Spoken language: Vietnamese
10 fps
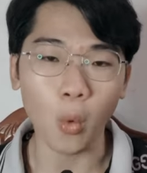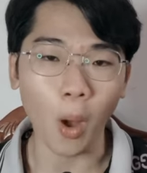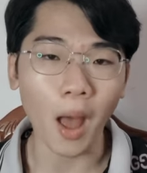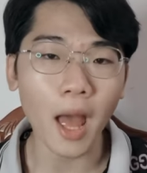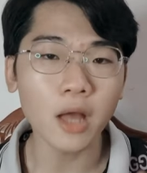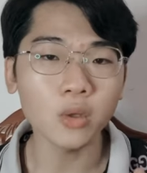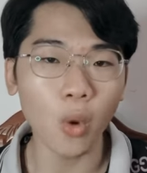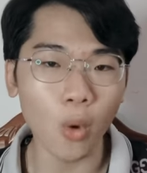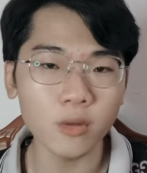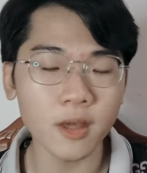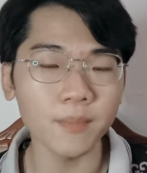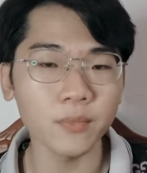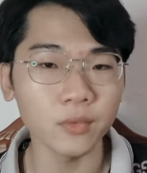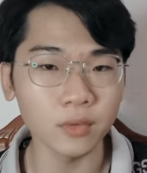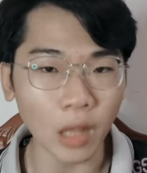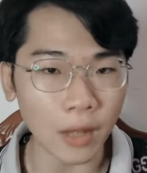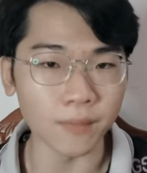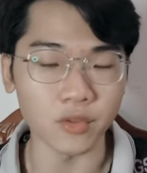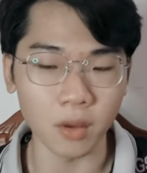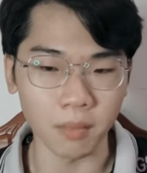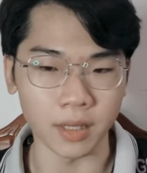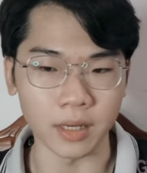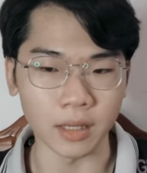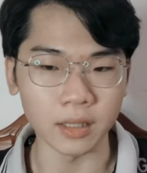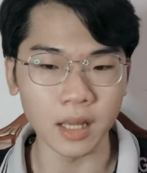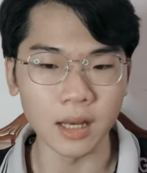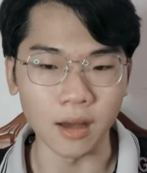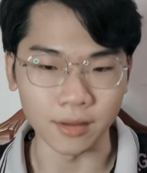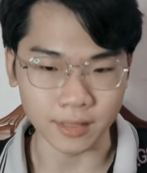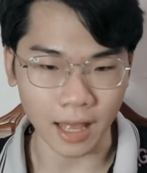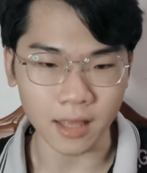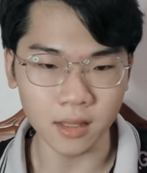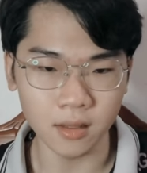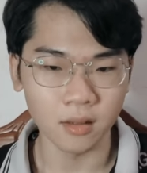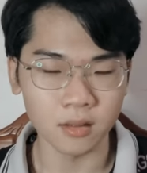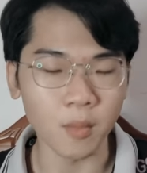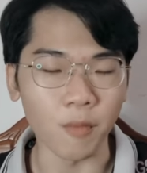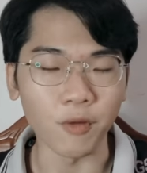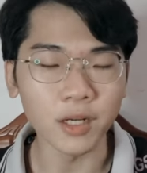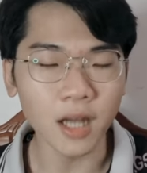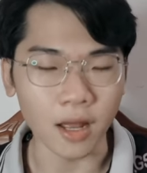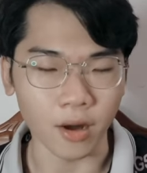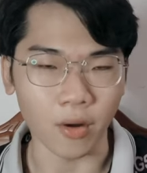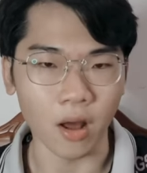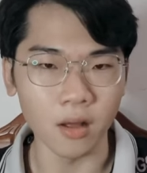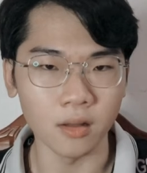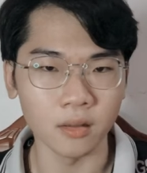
quá cố chấp tìm cho mình những cái lời giải cho một vấn đề nào đó.